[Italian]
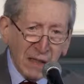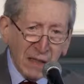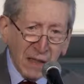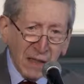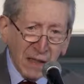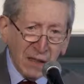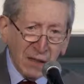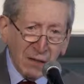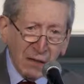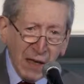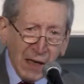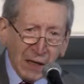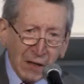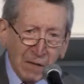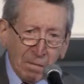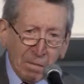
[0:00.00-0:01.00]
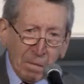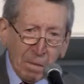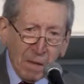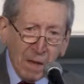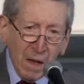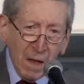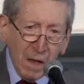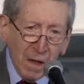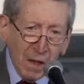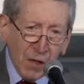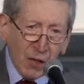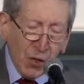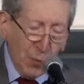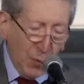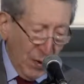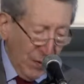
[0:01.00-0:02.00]
internazionale
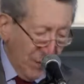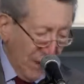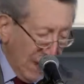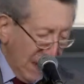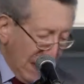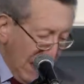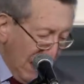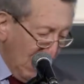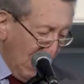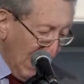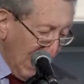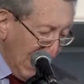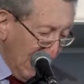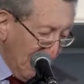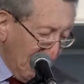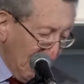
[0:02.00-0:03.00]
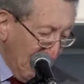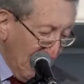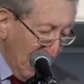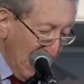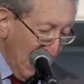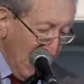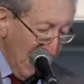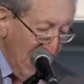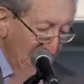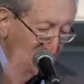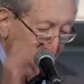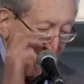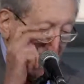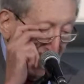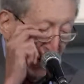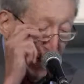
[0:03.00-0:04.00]
eh, dopo la fine della guerra.
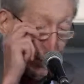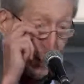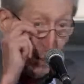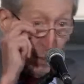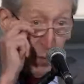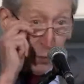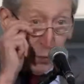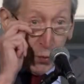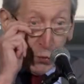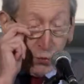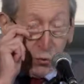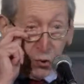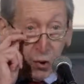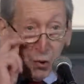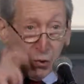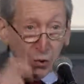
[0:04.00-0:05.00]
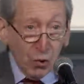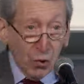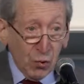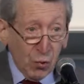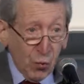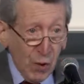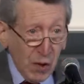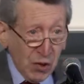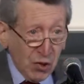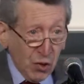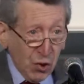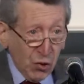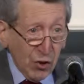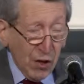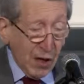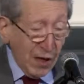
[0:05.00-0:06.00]
Nel primo punto
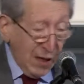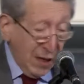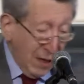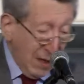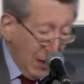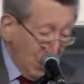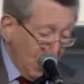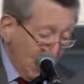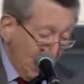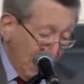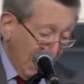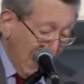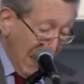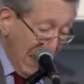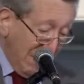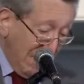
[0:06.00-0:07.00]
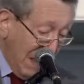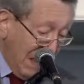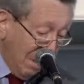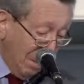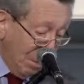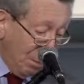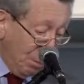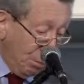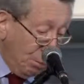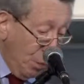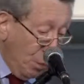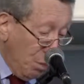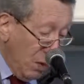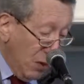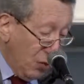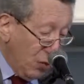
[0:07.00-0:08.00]
Wilson auspicava
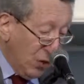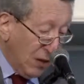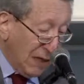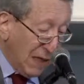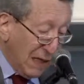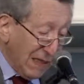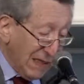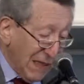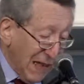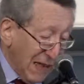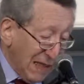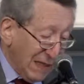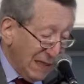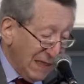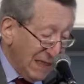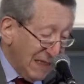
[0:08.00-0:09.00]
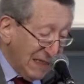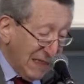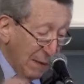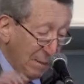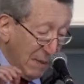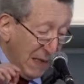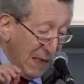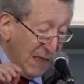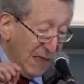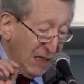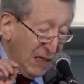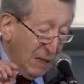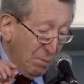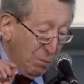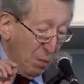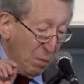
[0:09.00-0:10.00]
pubblici trattati
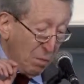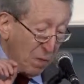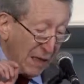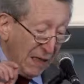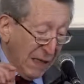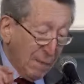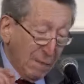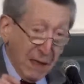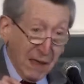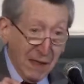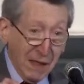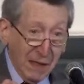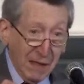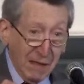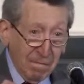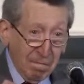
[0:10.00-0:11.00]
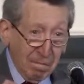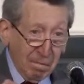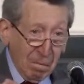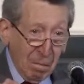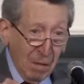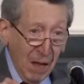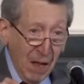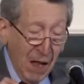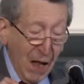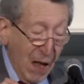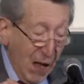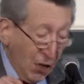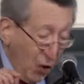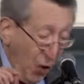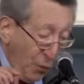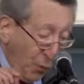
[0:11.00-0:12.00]
stabiliti pubblicamente
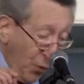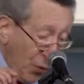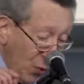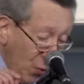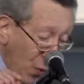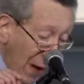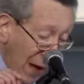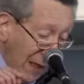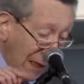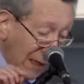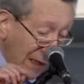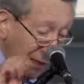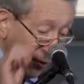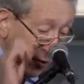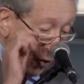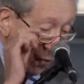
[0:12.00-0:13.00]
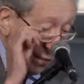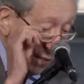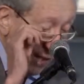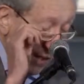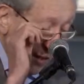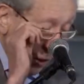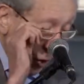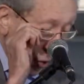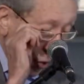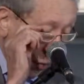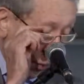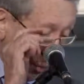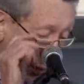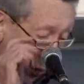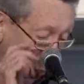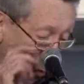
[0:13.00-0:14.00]
e dopo i quali non vi siano
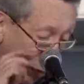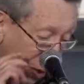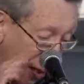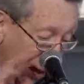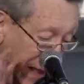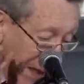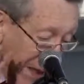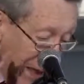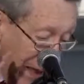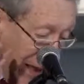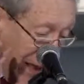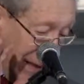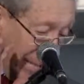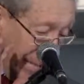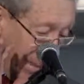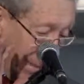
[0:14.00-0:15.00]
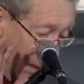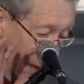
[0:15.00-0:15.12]
più in, eh,